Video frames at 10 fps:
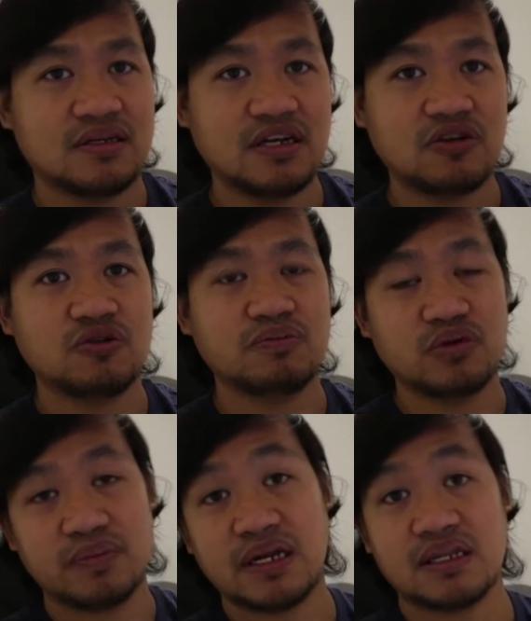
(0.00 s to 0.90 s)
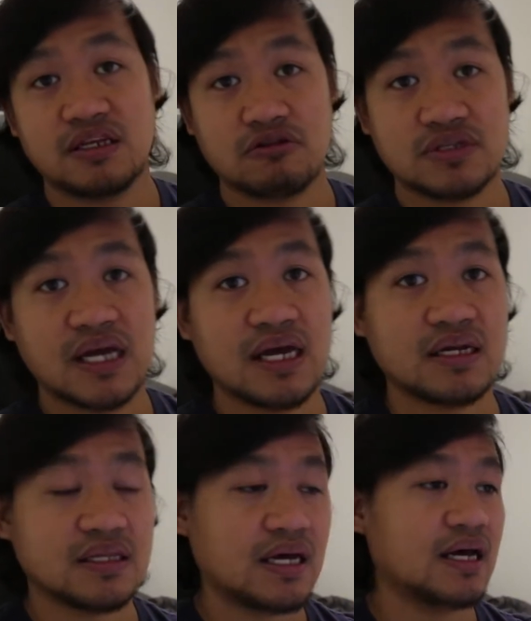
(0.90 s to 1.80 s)
Ganun po pala dito sa
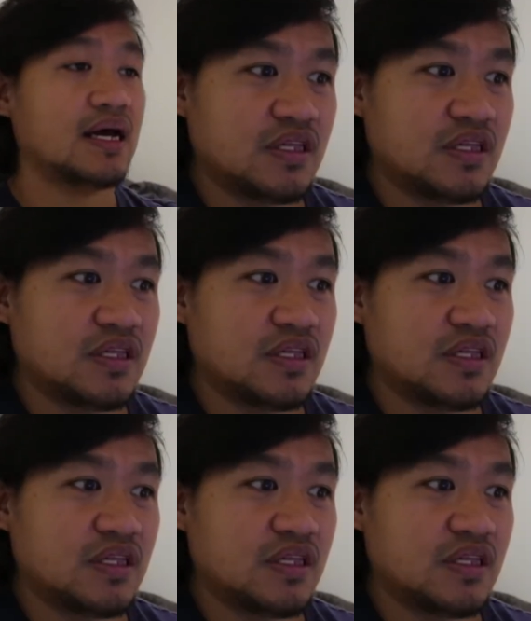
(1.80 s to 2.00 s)
Canada.